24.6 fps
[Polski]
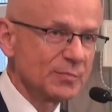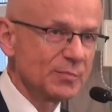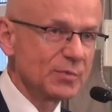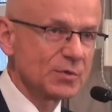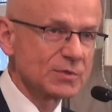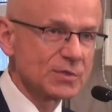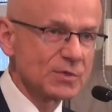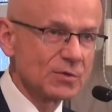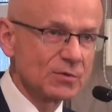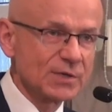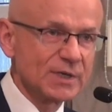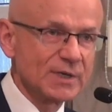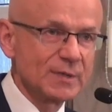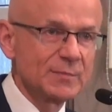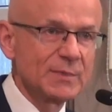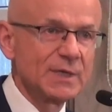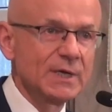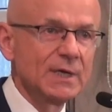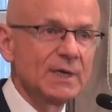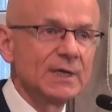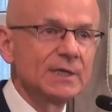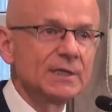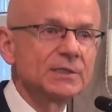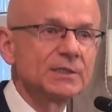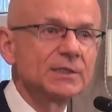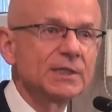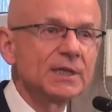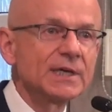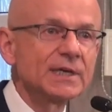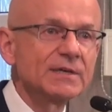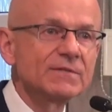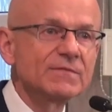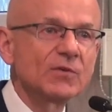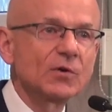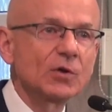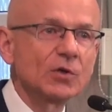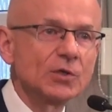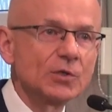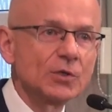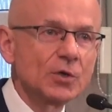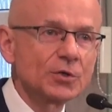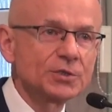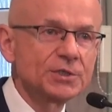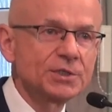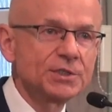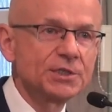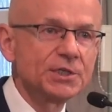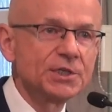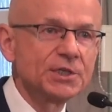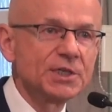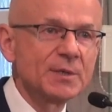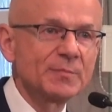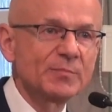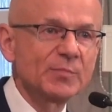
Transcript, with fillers: pozorem tej wolności nie